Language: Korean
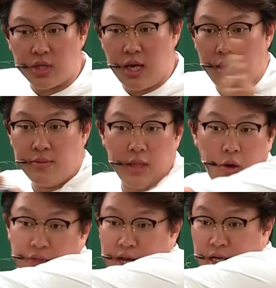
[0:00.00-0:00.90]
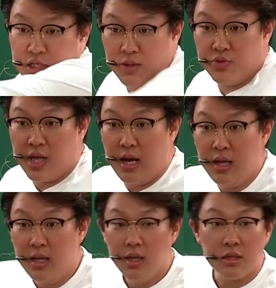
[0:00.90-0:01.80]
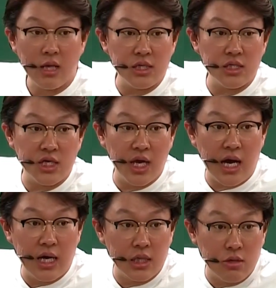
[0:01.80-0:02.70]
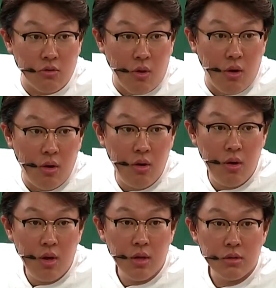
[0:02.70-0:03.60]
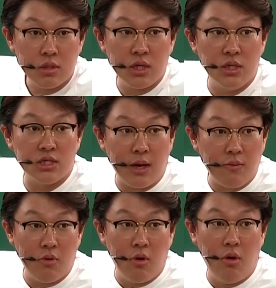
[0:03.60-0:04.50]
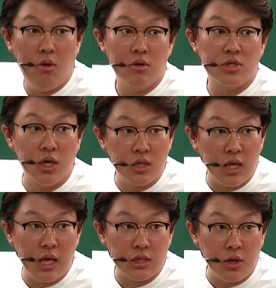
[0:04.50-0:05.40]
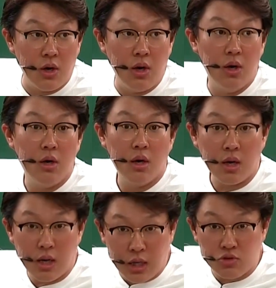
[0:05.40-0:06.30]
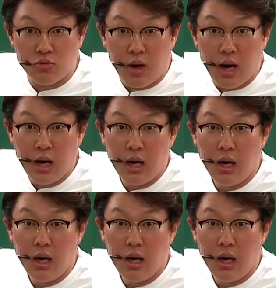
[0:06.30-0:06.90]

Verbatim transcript: 어떻게? 나온 데까지 전부 다. 다시 제 강의 듣고 틀 잡고 정리해서 가지고 와.